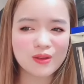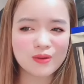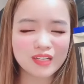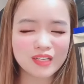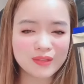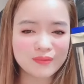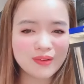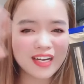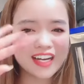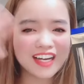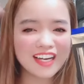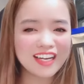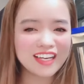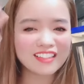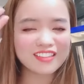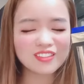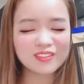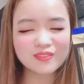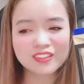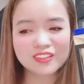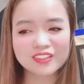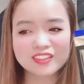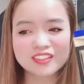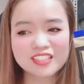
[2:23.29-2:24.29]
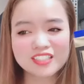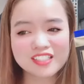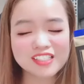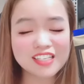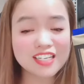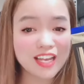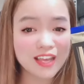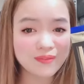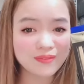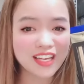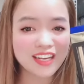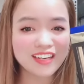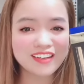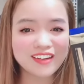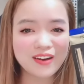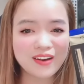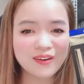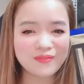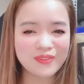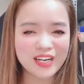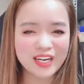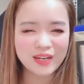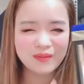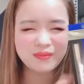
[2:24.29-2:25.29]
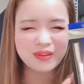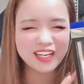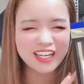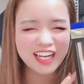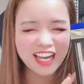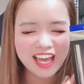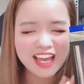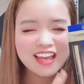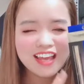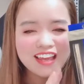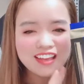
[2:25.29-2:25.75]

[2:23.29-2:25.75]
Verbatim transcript: bye bye chúc mọi người xinh đẹp thành công và đặc biệt là